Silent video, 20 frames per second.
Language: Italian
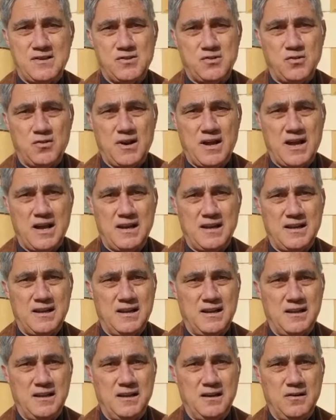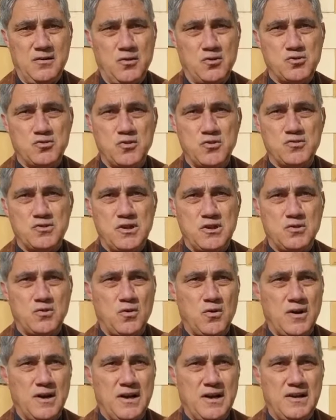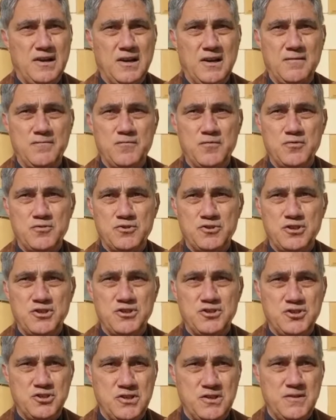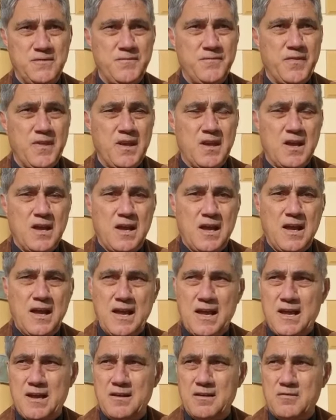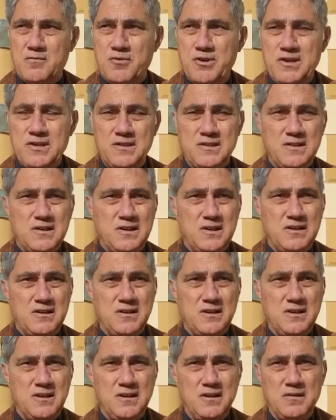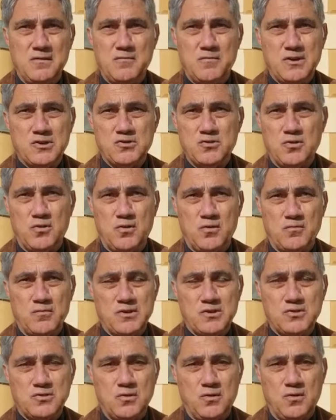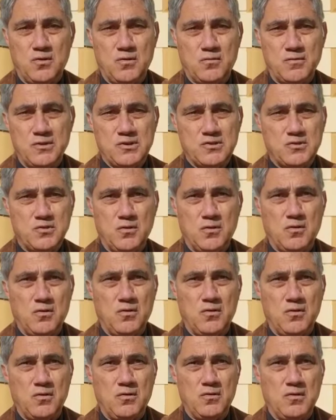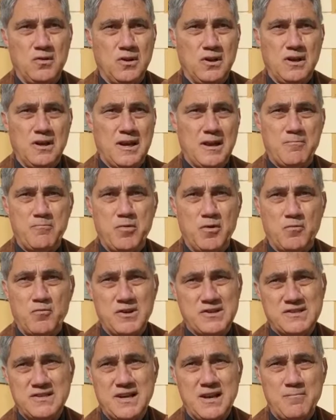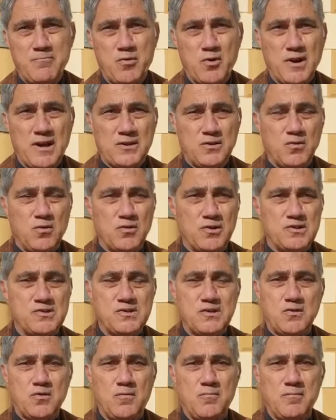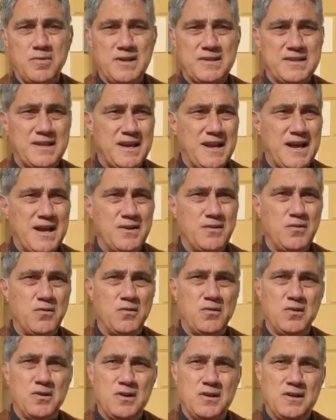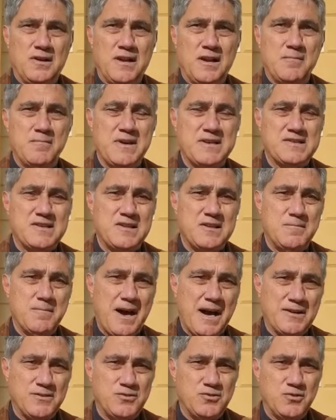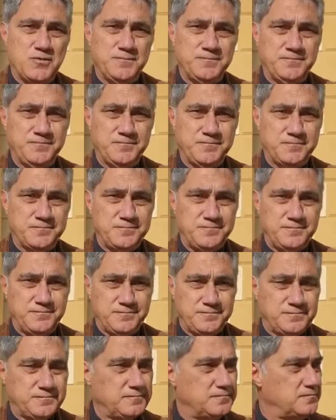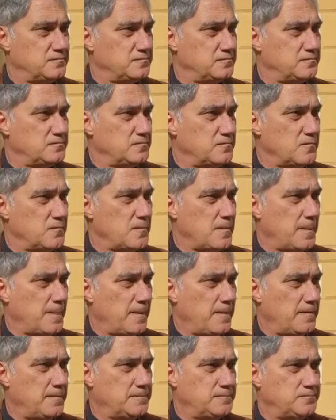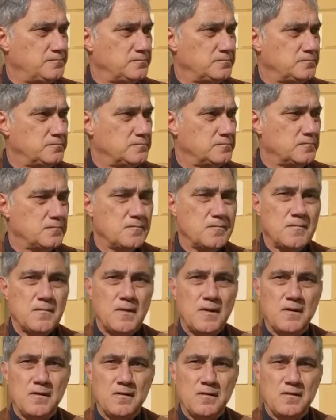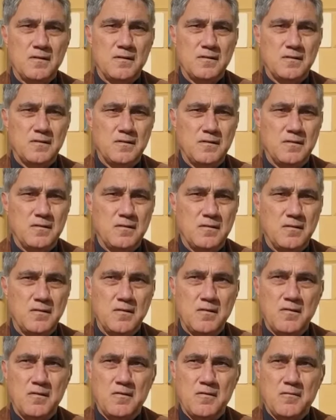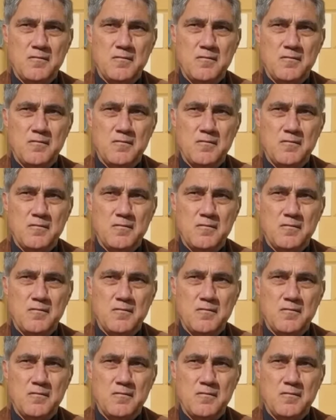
Nazionale e il nostro sito ANVCG e quindi eh, questo, questo, questo, la, questi laboratori si completeranno nel mese di maggio. Qual è il messaggio che i testimoni hanno portato tra i banchi di scuola?